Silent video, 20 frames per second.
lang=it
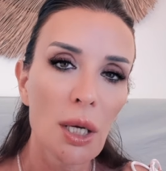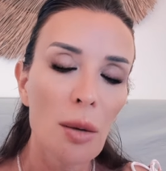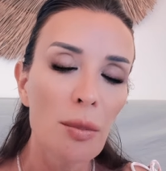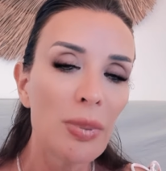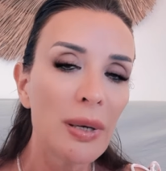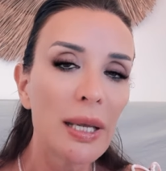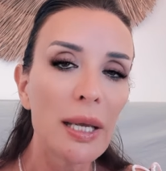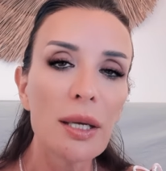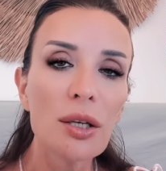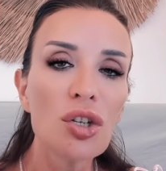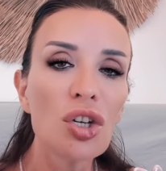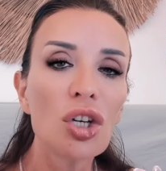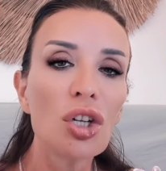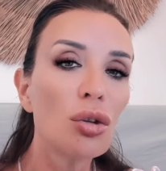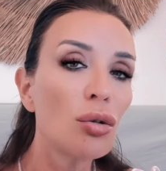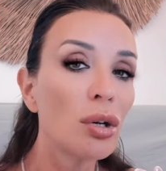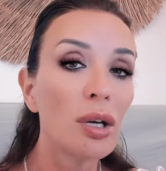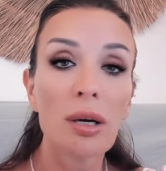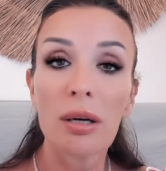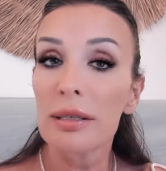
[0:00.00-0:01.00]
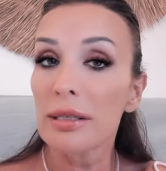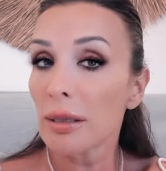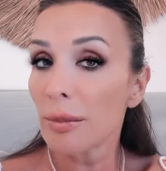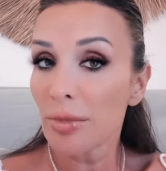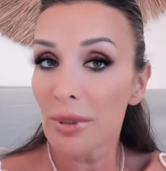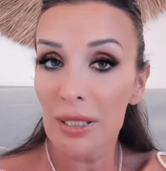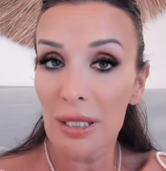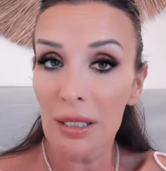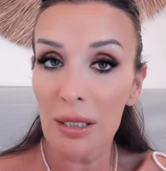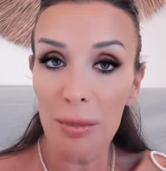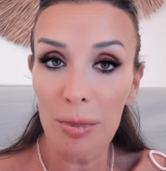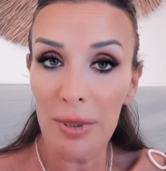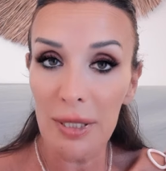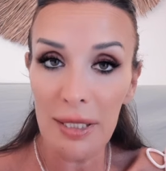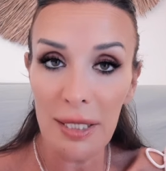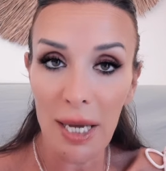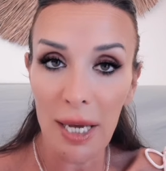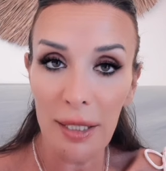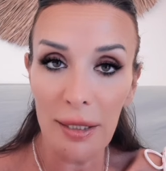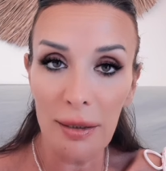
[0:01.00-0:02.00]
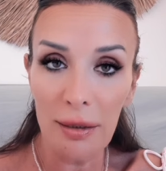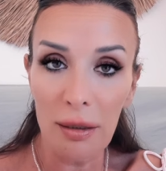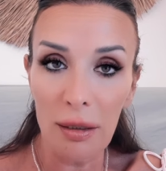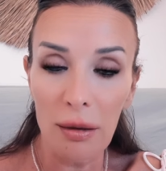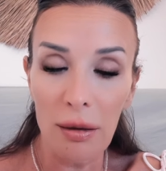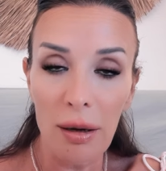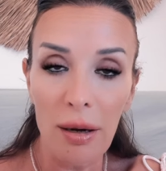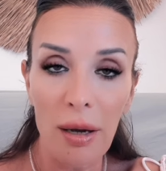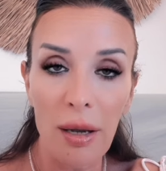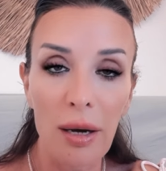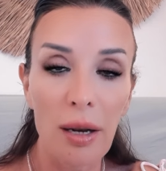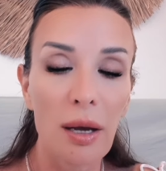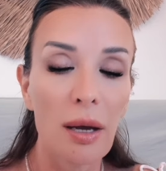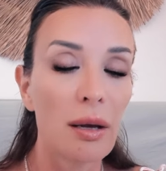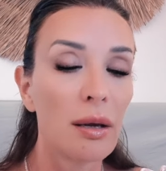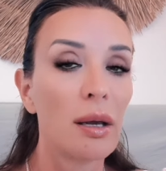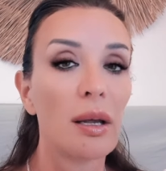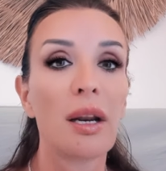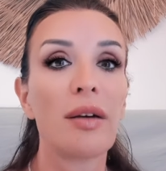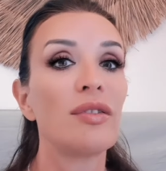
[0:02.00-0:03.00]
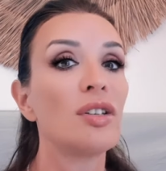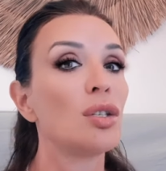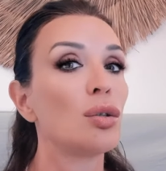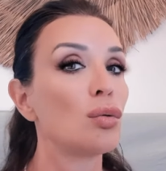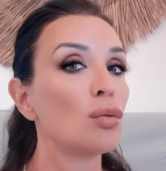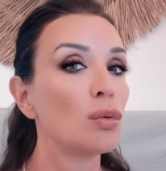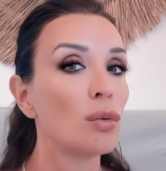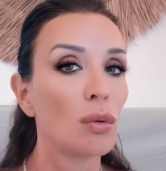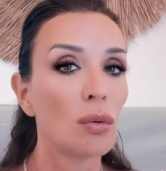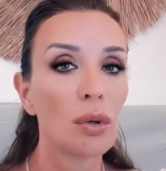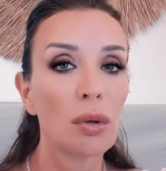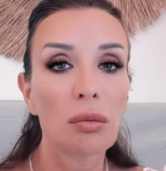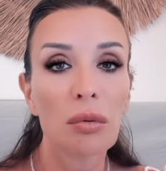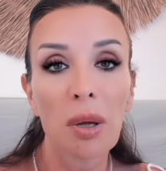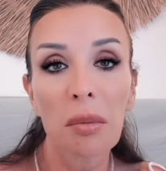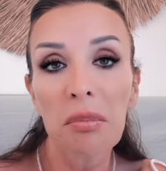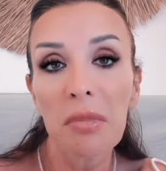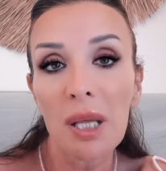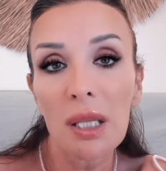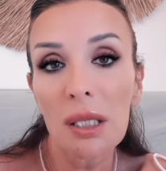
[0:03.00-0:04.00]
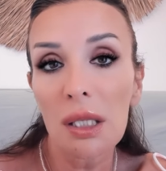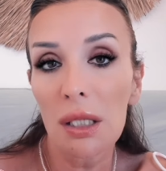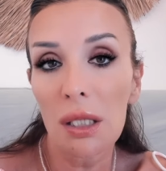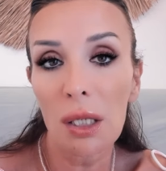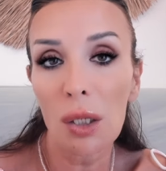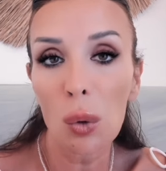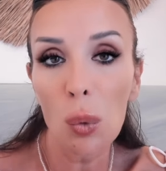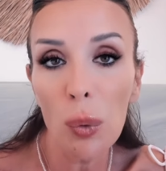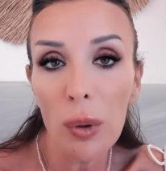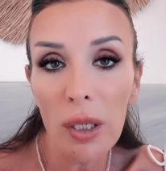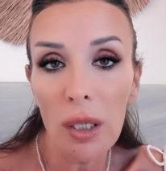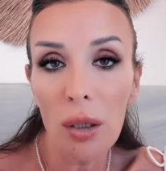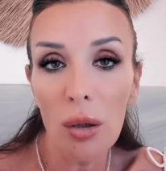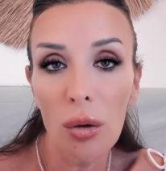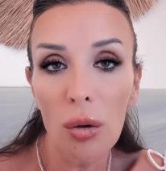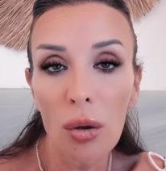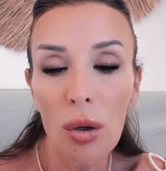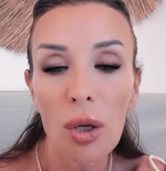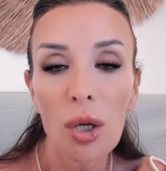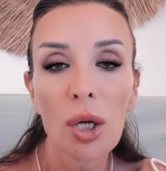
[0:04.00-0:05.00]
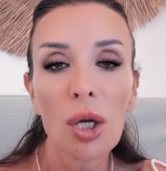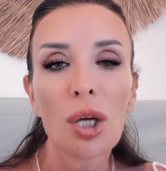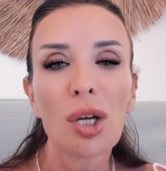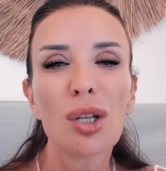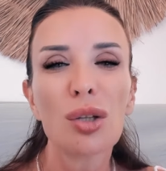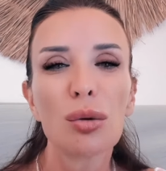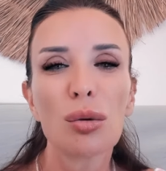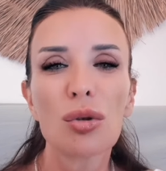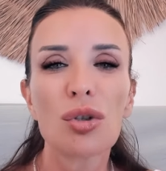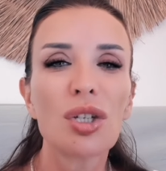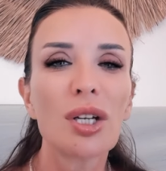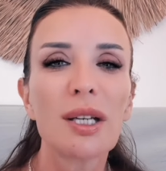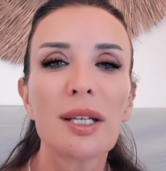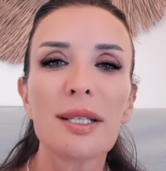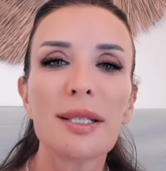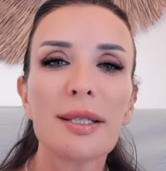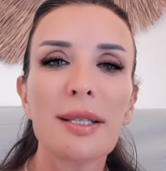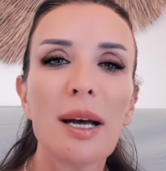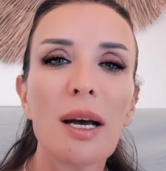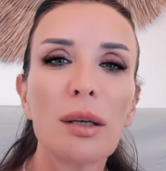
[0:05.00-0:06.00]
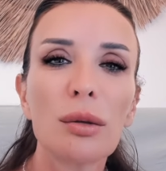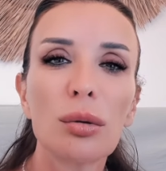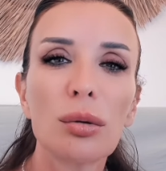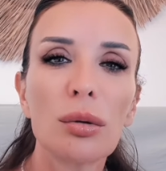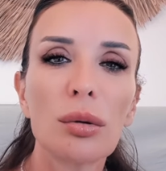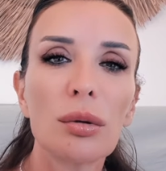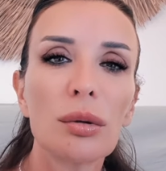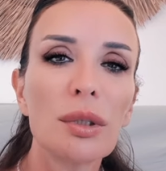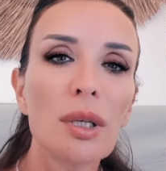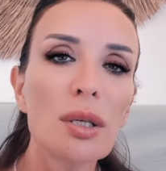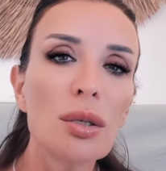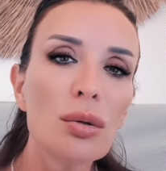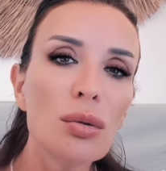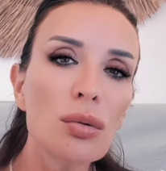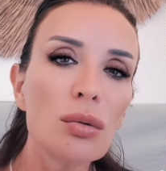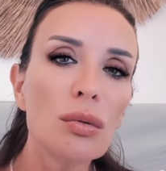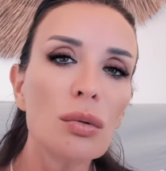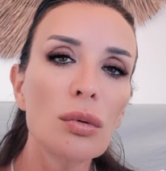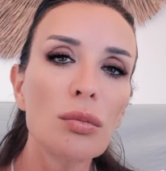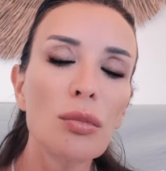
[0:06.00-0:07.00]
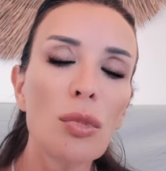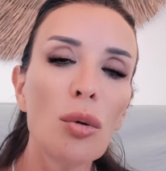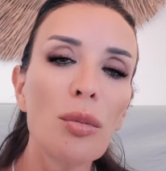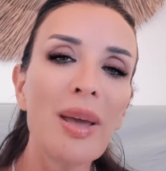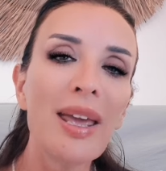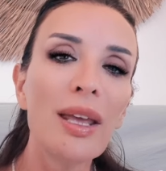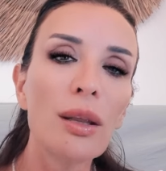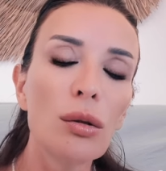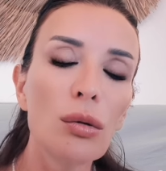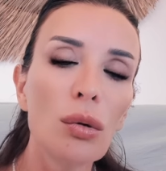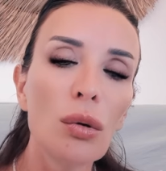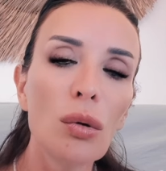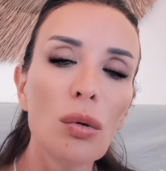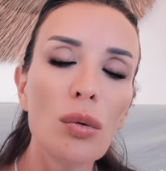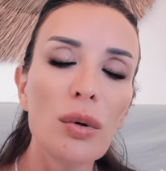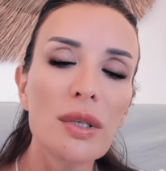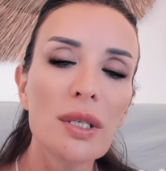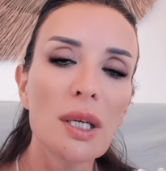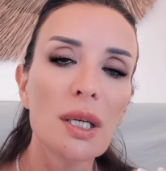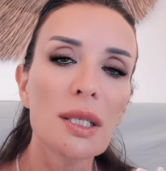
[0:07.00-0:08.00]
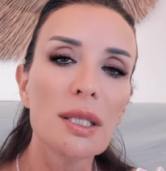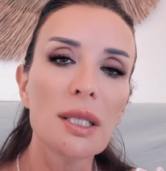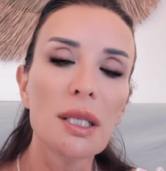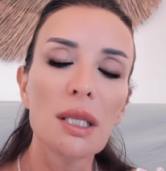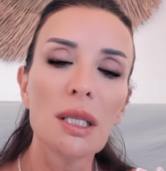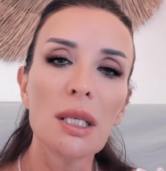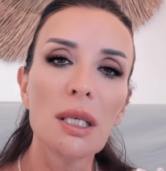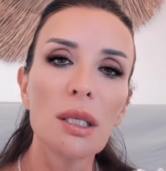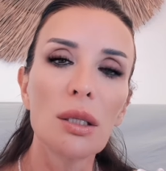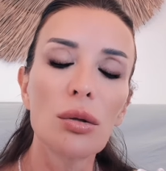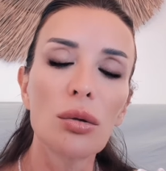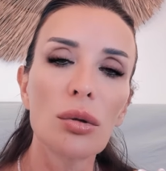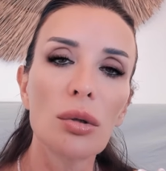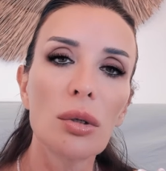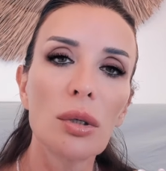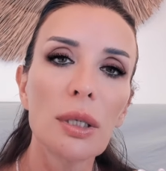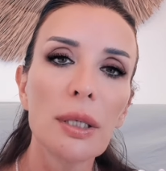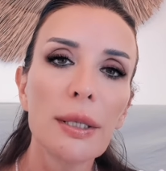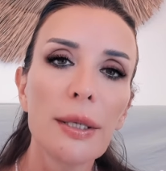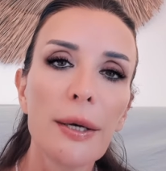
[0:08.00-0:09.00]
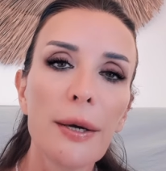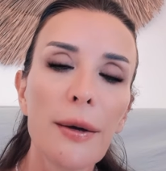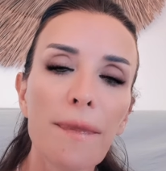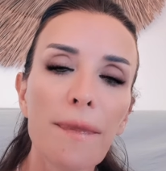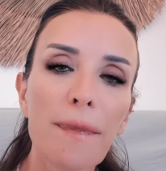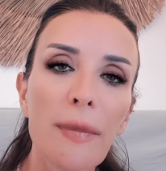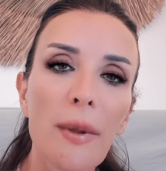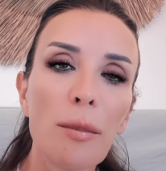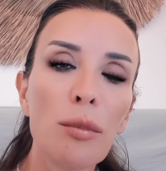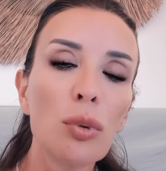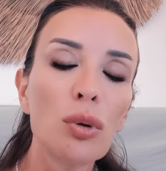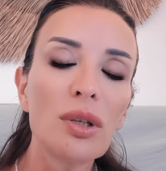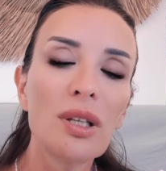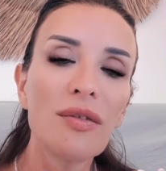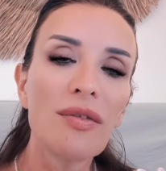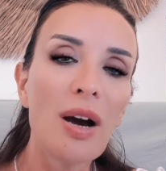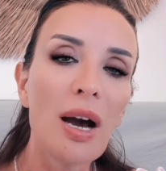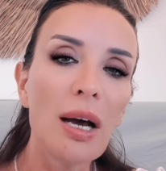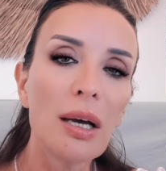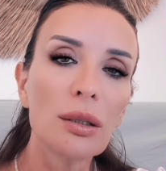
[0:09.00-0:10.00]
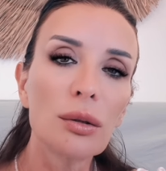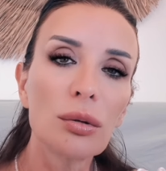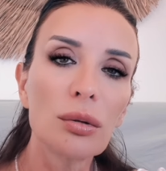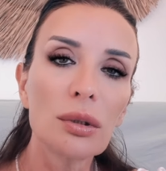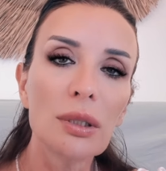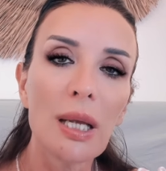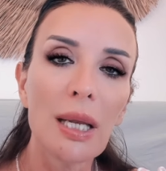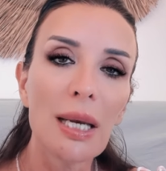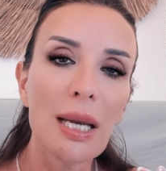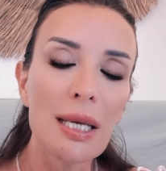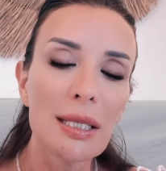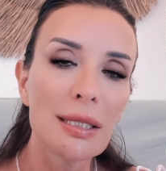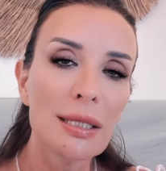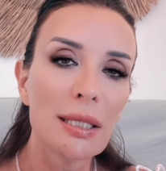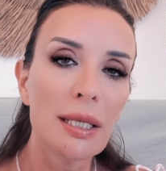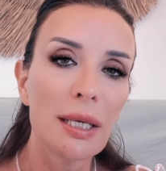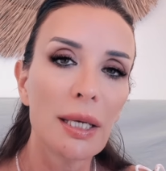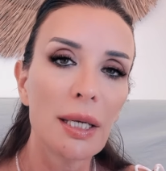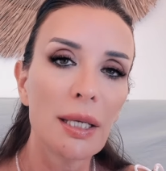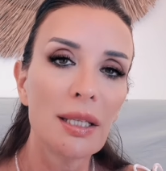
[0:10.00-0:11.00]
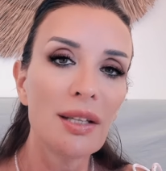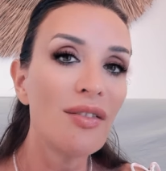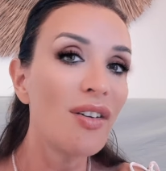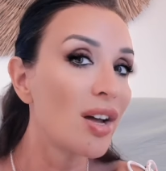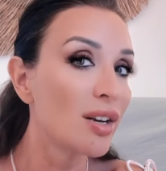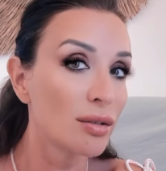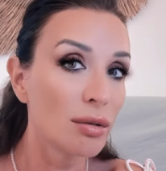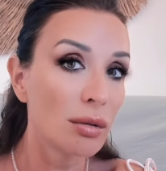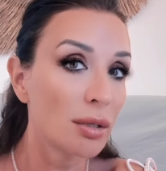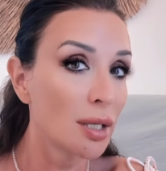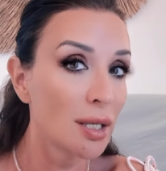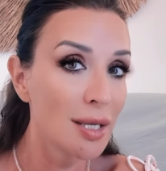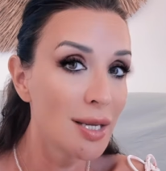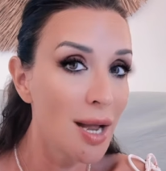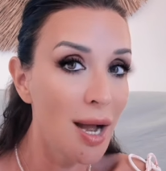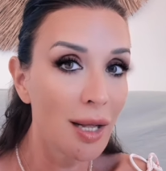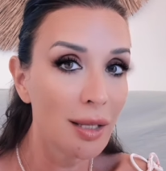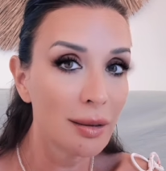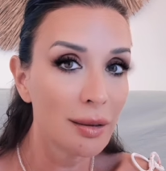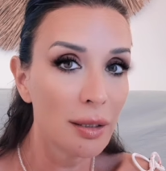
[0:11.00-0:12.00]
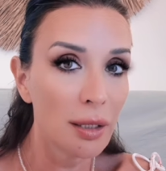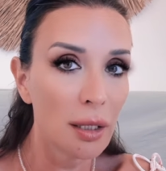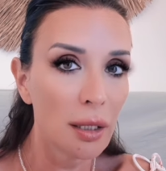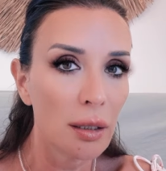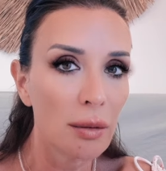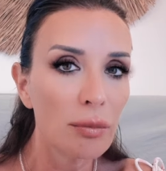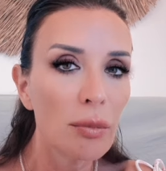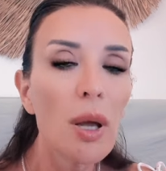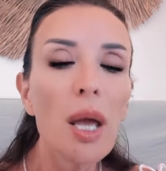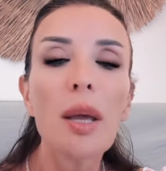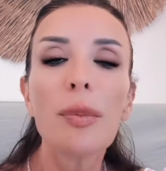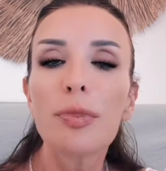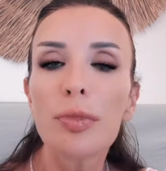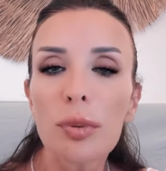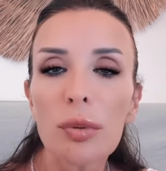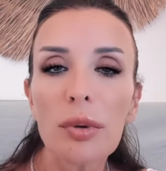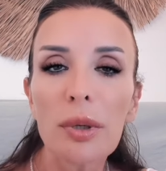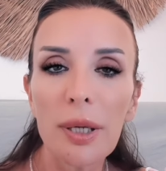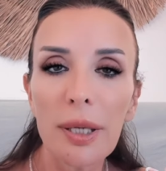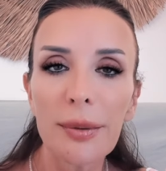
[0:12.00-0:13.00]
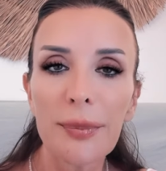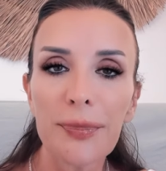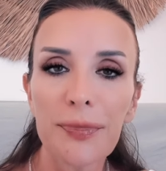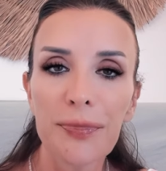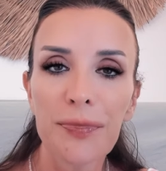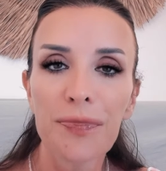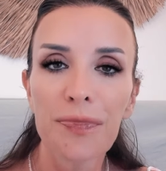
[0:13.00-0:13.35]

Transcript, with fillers: perché i genitori erano sempre stati presenti, era, era vissuto in un ambiente tranquillo, non c'era stato nessun momento in cui si era sentito motivato dall'essere diverso dagli altri, eppure